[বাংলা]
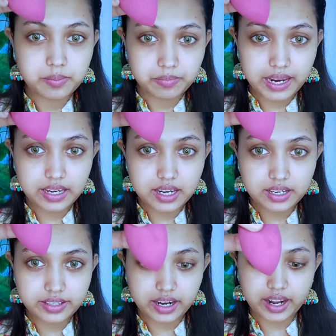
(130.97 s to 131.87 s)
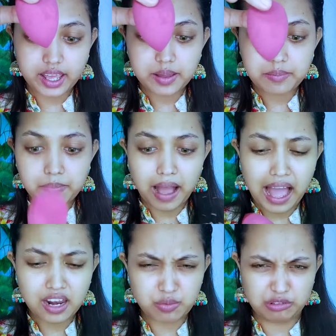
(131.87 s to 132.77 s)
ব্লেন্ডারটারে
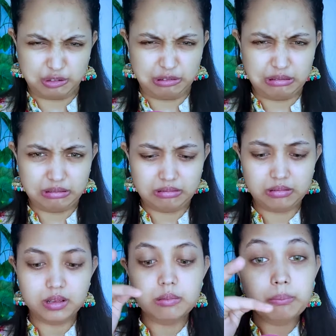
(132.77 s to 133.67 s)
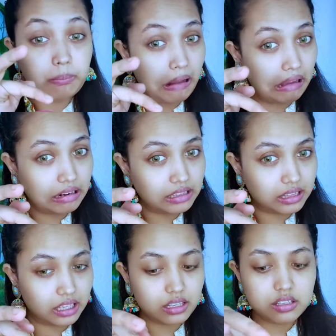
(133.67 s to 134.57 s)
ভালো মতো
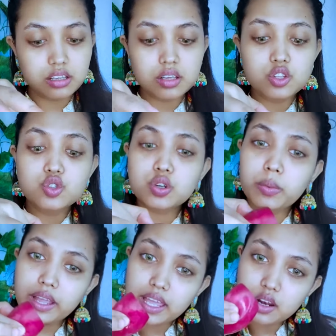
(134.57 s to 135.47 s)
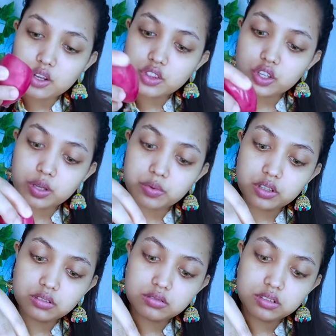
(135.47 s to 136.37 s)
পানিতে চুবাইয়ে লইতে হইব
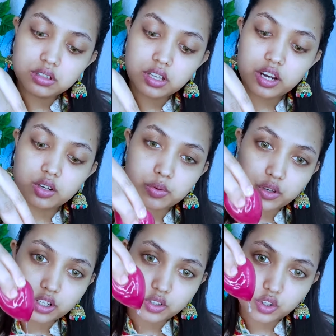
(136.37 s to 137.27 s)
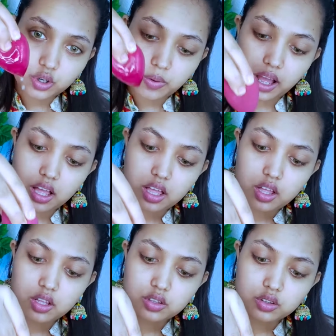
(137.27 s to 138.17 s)
এরকম করে ধরবা
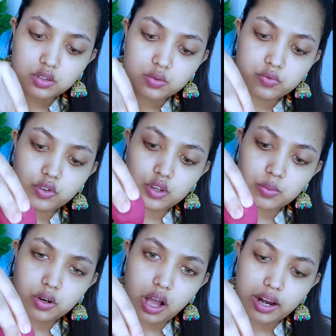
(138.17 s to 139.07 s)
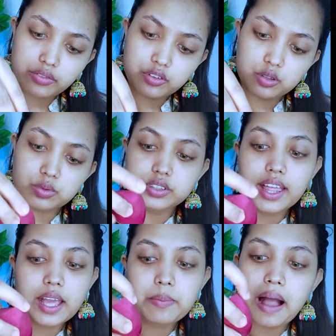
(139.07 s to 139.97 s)
ফুলবো আর ফুলবো
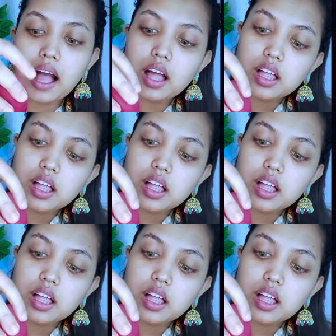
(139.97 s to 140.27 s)
দেখবা